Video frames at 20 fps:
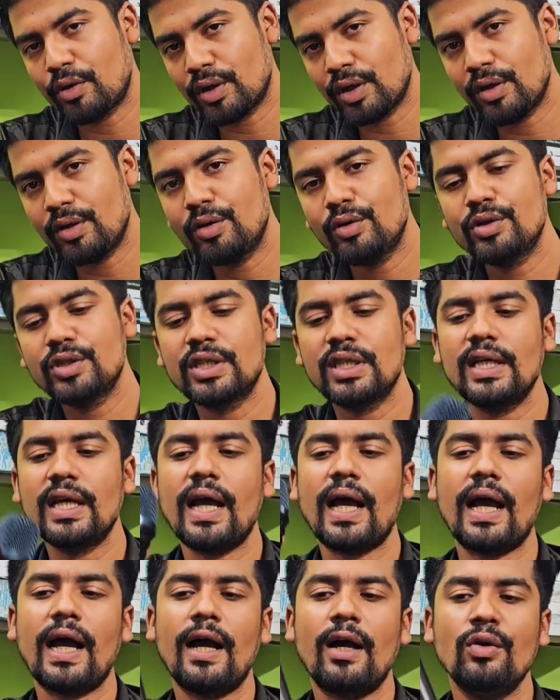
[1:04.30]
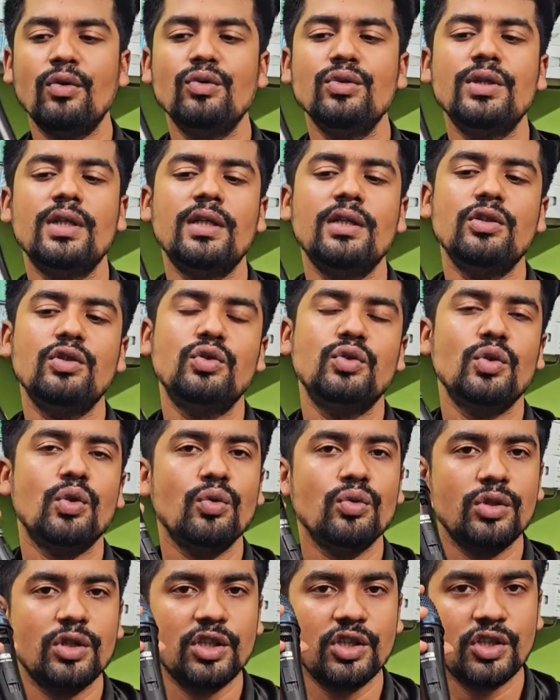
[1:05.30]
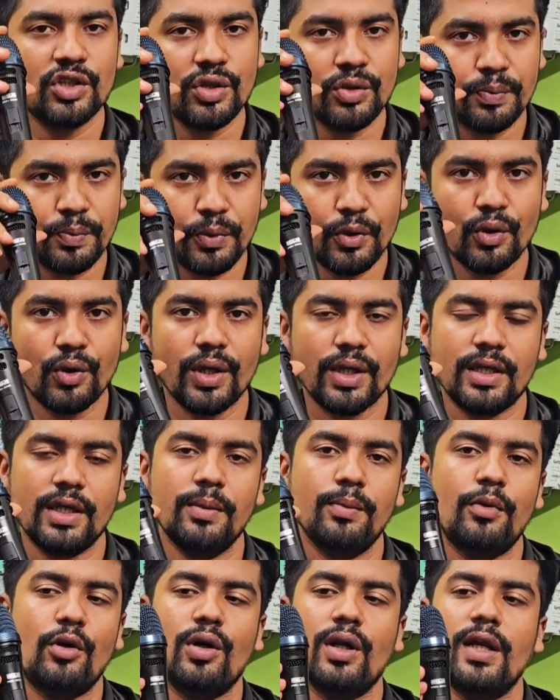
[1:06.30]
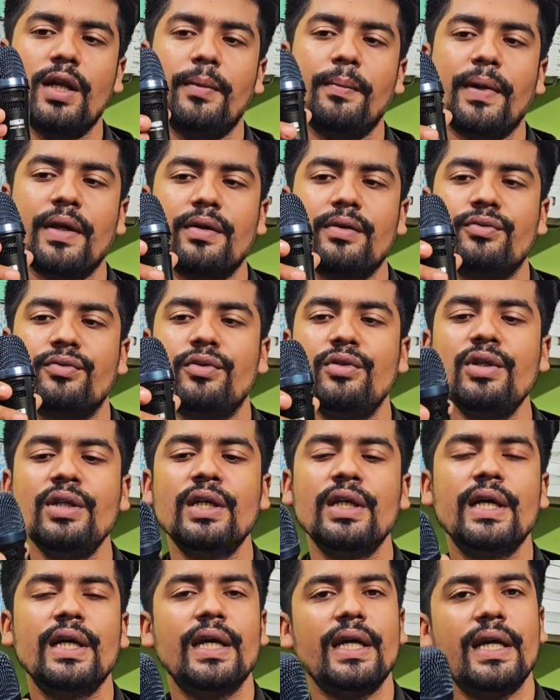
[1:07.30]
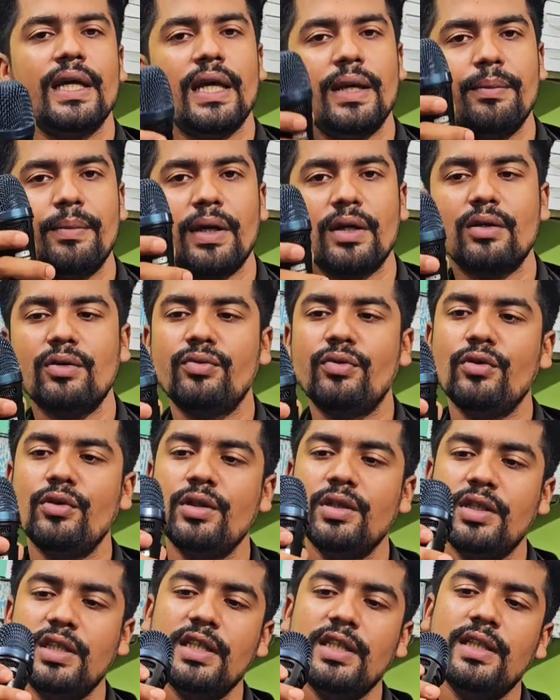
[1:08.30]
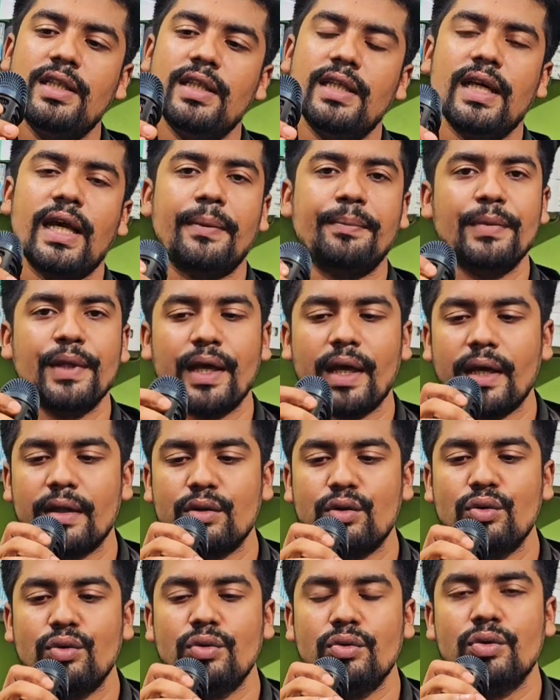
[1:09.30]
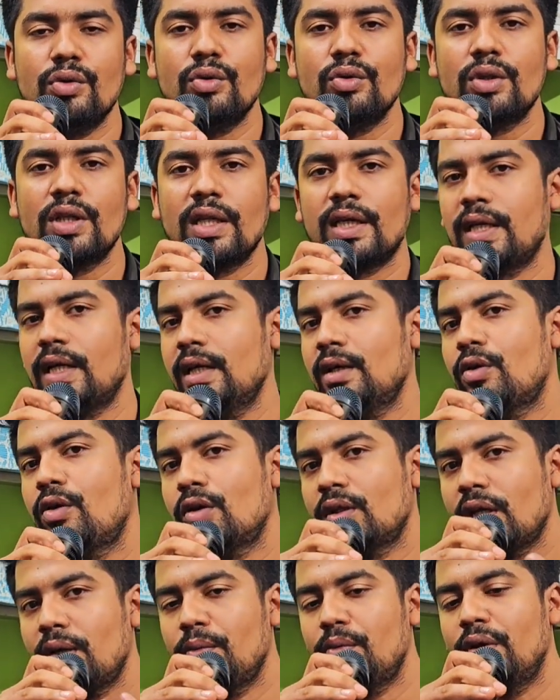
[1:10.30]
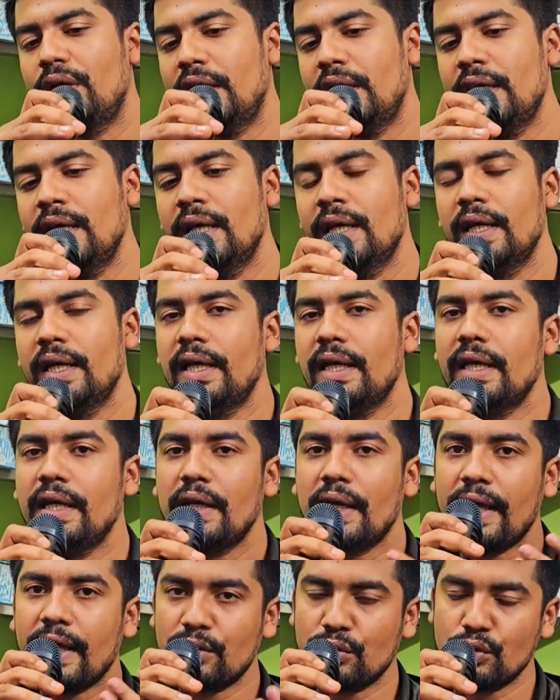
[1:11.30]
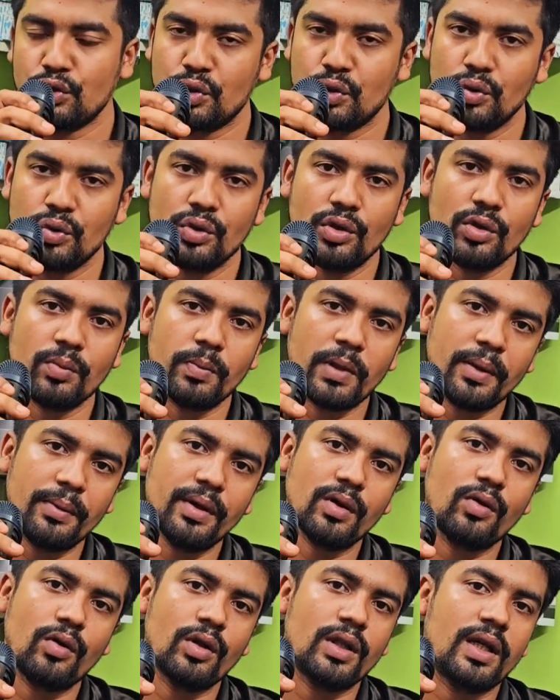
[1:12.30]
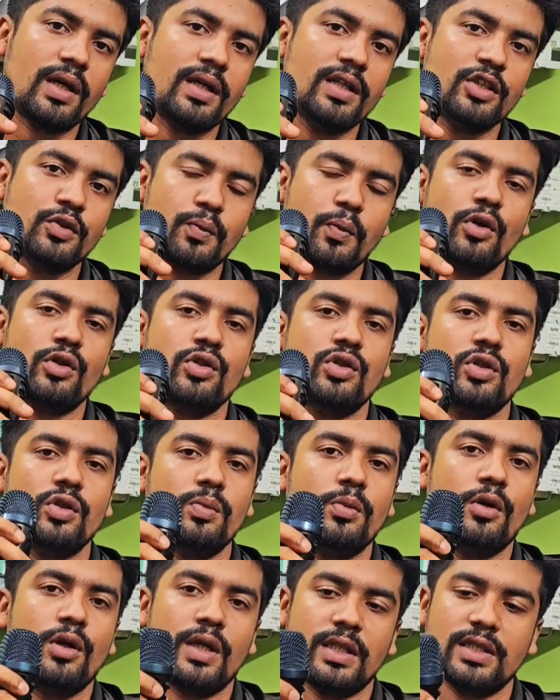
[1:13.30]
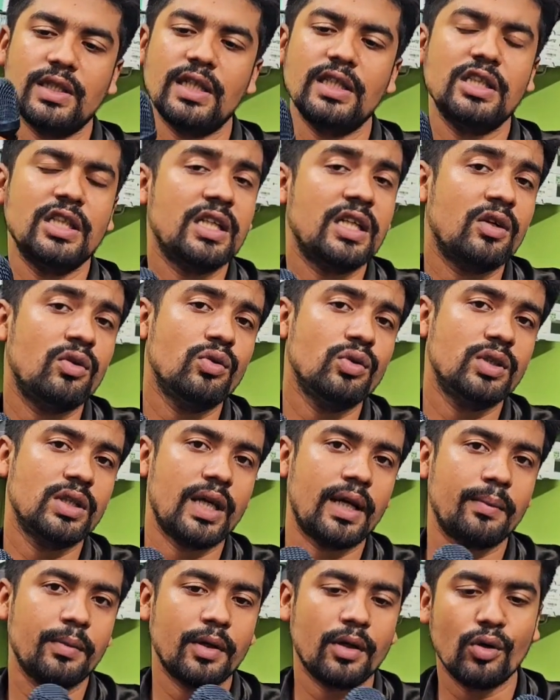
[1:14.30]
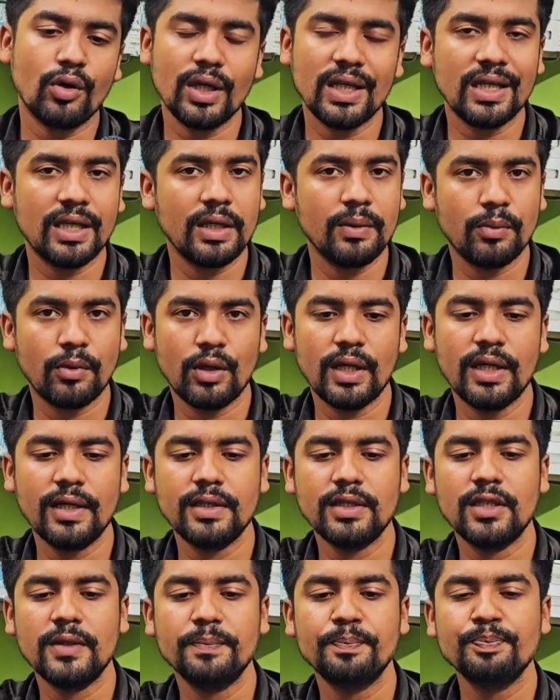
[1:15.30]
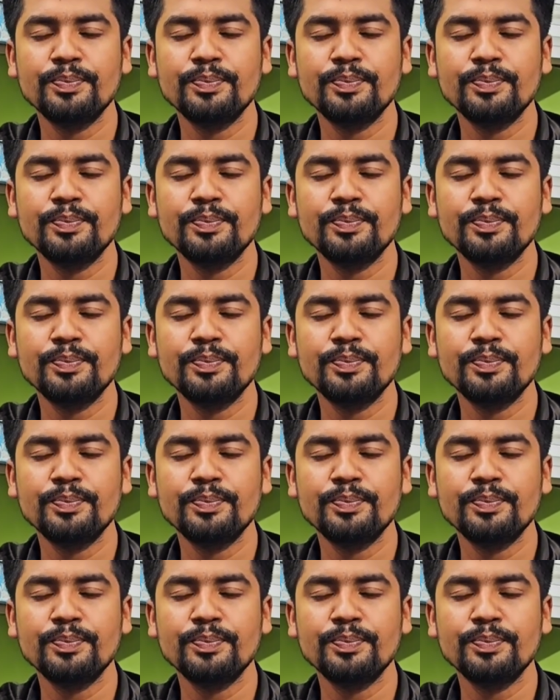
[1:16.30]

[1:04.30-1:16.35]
মডেল হচ্ছে আহুজার চৌত্রিশশো প্রো একটি মডেলের মাইক্রোফোন এই মাইক্রোফোনটি দিয়ে আপনি এতটুকু দূর থেকে কথা বললে এত সুন্দরভাবে কথা স্পষ্ট বলা যায় যেটা হচ্ছে আমরা অনেকেই বলেন যে